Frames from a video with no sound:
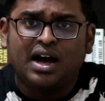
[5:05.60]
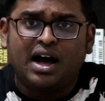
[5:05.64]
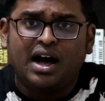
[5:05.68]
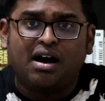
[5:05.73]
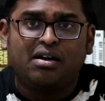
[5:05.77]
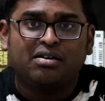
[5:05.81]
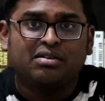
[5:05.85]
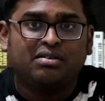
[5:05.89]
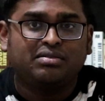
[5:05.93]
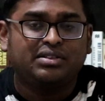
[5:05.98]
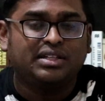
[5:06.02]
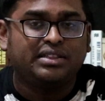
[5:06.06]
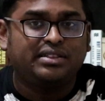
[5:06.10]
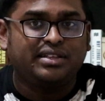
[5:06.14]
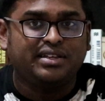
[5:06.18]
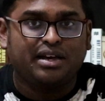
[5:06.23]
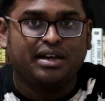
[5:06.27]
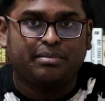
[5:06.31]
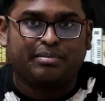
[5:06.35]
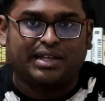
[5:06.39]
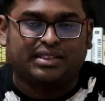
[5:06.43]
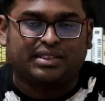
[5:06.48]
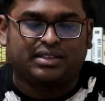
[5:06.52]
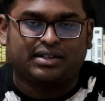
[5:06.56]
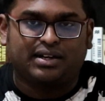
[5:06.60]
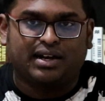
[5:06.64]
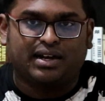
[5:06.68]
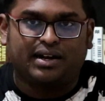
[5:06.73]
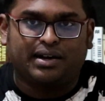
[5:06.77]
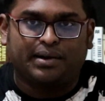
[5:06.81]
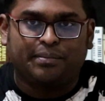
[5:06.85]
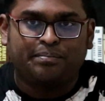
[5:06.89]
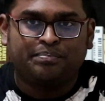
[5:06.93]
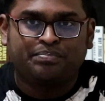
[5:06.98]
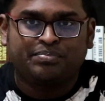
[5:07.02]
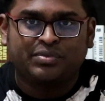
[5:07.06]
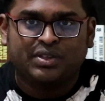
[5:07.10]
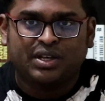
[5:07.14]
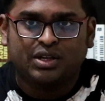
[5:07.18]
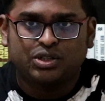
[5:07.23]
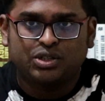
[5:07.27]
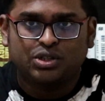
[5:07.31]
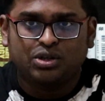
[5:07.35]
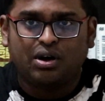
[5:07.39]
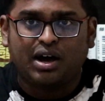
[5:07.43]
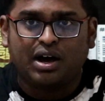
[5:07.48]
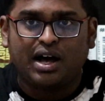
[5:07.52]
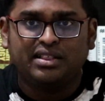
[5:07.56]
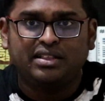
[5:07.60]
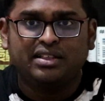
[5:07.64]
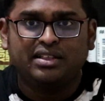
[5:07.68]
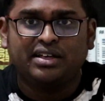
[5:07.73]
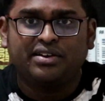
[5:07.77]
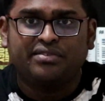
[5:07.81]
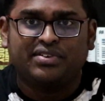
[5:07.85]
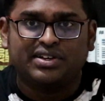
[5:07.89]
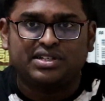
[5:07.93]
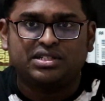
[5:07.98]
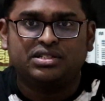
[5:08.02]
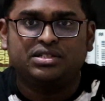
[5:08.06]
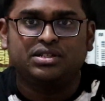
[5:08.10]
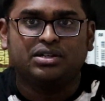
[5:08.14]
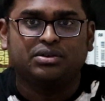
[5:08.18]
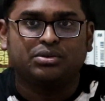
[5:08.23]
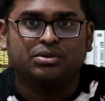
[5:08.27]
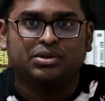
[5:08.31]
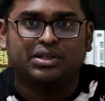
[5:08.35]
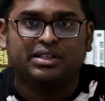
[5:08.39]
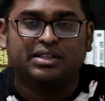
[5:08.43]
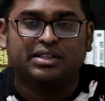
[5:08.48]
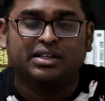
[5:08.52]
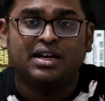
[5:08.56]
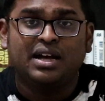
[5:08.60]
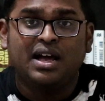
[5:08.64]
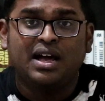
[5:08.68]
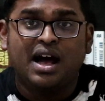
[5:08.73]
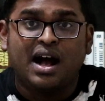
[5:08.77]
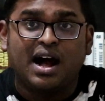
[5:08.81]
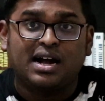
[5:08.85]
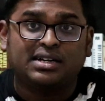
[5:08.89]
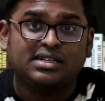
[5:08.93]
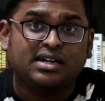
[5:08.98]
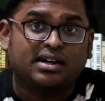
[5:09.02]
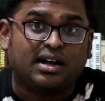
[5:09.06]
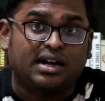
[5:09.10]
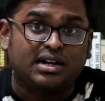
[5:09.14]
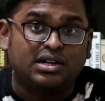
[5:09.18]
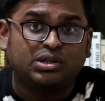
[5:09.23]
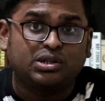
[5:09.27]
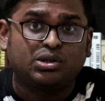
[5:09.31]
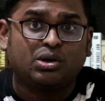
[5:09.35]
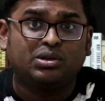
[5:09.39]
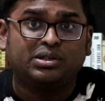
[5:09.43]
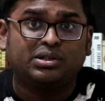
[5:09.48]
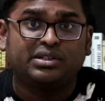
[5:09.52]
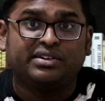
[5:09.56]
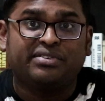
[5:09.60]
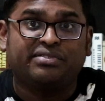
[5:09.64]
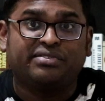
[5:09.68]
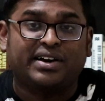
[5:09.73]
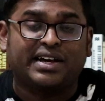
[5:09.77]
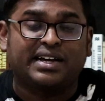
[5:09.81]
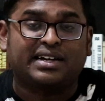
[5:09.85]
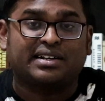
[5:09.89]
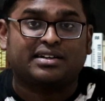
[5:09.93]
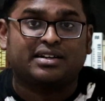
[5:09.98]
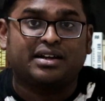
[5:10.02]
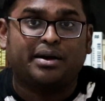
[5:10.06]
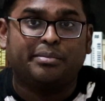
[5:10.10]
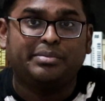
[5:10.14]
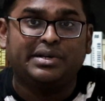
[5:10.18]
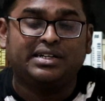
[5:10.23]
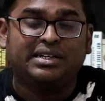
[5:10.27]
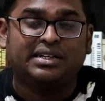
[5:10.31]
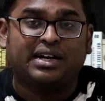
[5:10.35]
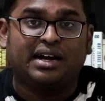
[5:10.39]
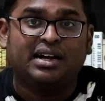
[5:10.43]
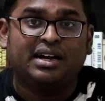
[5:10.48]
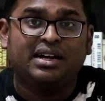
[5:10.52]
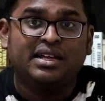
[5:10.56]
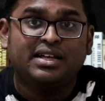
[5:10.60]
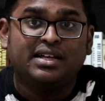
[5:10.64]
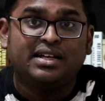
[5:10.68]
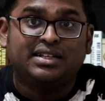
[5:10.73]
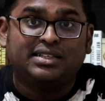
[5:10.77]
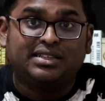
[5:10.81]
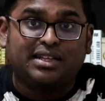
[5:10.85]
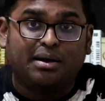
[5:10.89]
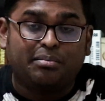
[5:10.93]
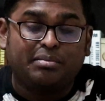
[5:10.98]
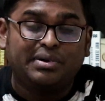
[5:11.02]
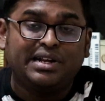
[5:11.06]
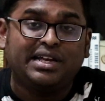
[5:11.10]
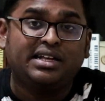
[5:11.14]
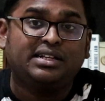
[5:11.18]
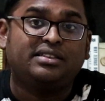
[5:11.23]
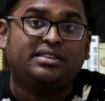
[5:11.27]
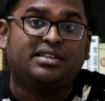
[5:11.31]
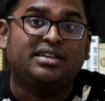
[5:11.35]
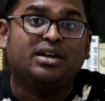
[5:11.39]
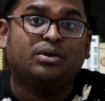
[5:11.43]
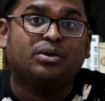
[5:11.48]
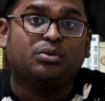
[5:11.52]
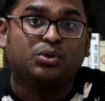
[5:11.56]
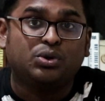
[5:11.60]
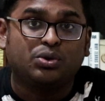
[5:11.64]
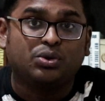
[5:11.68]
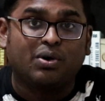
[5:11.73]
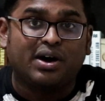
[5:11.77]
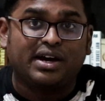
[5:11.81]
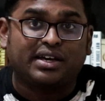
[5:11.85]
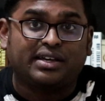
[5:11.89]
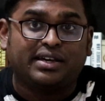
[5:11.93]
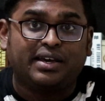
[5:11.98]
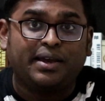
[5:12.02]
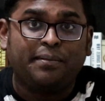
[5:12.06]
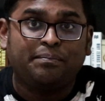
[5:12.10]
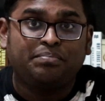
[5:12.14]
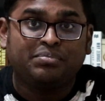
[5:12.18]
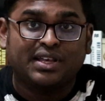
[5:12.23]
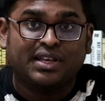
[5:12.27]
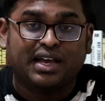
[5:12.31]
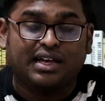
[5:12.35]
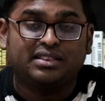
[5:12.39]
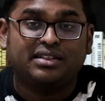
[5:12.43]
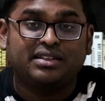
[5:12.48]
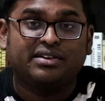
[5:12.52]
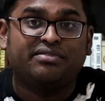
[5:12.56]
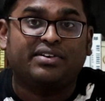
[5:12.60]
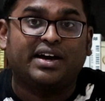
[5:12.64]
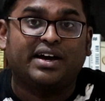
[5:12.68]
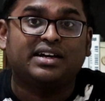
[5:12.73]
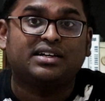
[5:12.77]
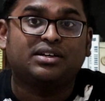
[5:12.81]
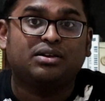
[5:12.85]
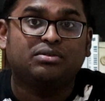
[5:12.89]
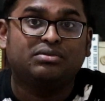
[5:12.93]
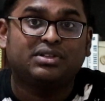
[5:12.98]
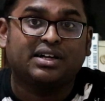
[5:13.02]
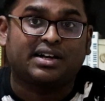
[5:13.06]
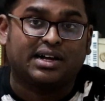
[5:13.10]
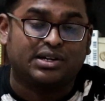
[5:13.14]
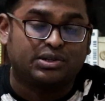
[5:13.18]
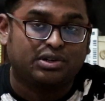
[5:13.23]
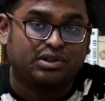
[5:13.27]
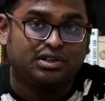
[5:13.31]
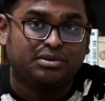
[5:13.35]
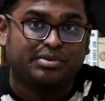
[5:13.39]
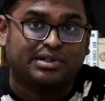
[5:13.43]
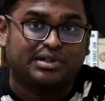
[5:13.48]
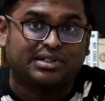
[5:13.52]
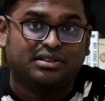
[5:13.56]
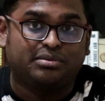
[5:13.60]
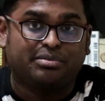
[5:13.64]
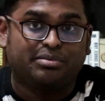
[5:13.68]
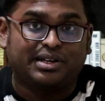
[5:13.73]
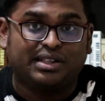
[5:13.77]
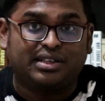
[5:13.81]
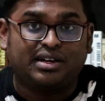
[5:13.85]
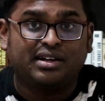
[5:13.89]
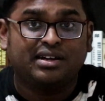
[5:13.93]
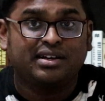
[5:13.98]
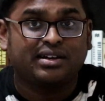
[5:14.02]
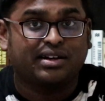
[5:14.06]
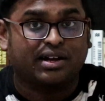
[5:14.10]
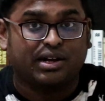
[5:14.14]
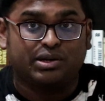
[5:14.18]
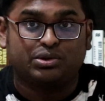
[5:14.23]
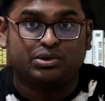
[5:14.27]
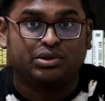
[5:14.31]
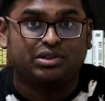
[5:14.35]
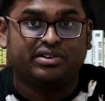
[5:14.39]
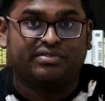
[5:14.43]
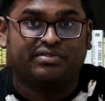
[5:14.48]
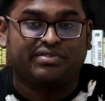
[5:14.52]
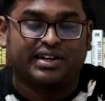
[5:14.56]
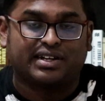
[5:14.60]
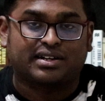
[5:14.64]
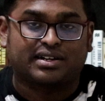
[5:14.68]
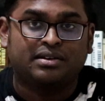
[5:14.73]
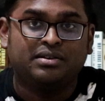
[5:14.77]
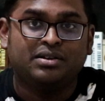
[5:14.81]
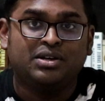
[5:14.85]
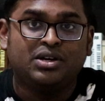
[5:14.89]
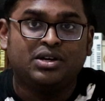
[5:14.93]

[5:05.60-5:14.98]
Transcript: அவங்க வந்து தீயை பார்த்துருக்காங்க ஸோ அதுதான் ஃபஸ்ட்டு ஒரு இது ஆனால் கண்ட்ரோல்டு ஃபயர் அப்படின்னா நம்மளே தீயை உருவாக்கி அந்த ஃபயரை வந்து கண்ட்ரோல் பண்ணுறது பேர் தான் கண்ட்ரோல்டு ஃபயர்